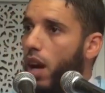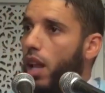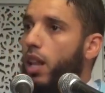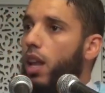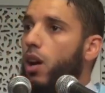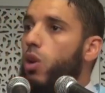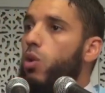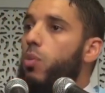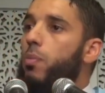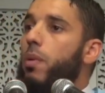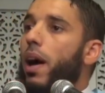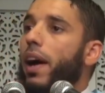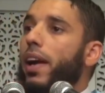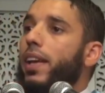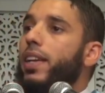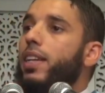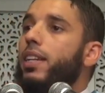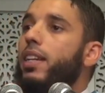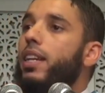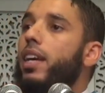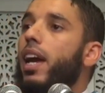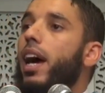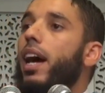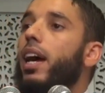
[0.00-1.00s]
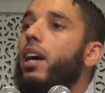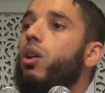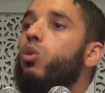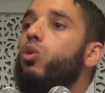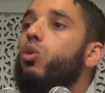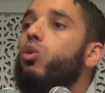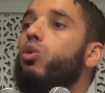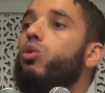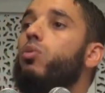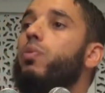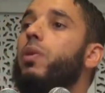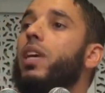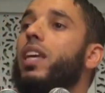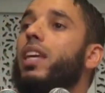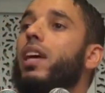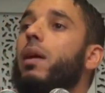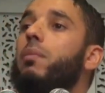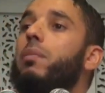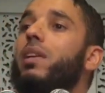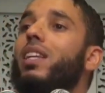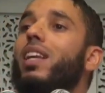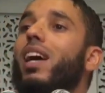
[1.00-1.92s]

Allahumma inni a'udhu bika